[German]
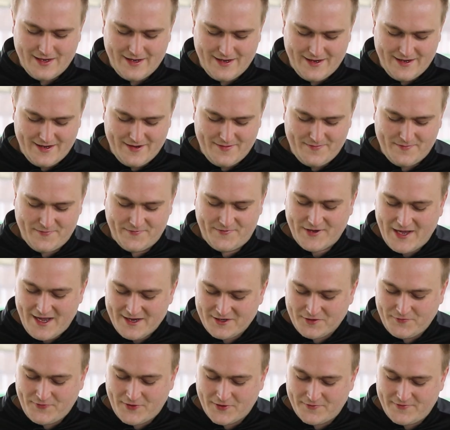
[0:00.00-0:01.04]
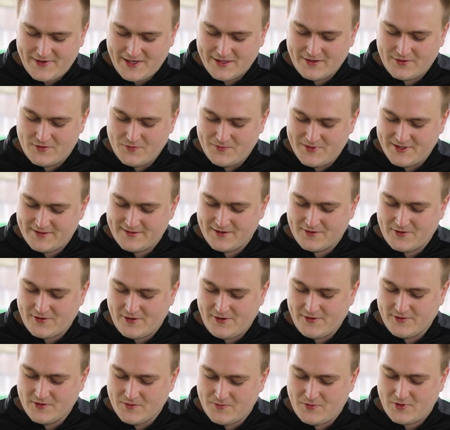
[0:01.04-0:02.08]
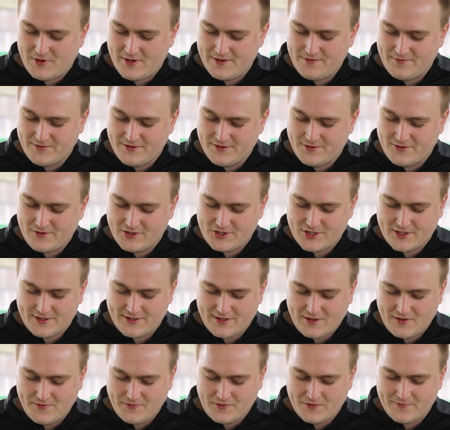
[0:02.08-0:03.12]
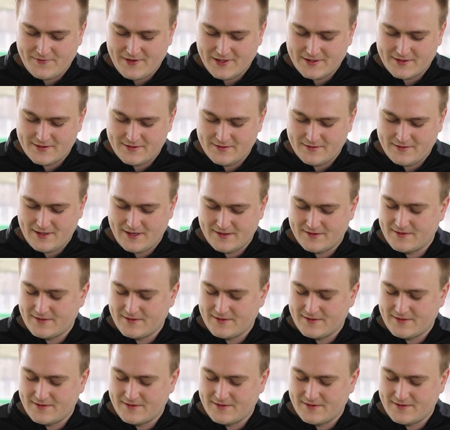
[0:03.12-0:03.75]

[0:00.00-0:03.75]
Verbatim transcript: Ja. Ähm, Frage vorweg, du bist in Köln geboren und in Deutschland aufgewachsen, genau.